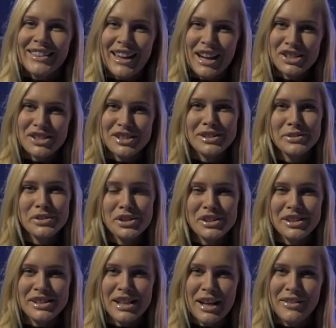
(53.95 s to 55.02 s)
Также
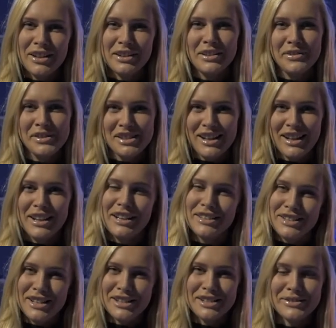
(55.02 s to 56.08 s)
слушайте советы все и
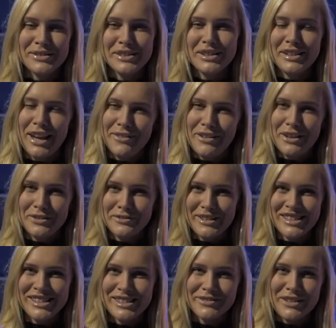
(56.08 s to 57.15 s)
действуйте. Я верю в
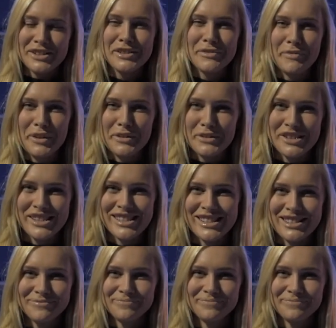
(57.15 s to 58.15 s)
вас, у вас все получится.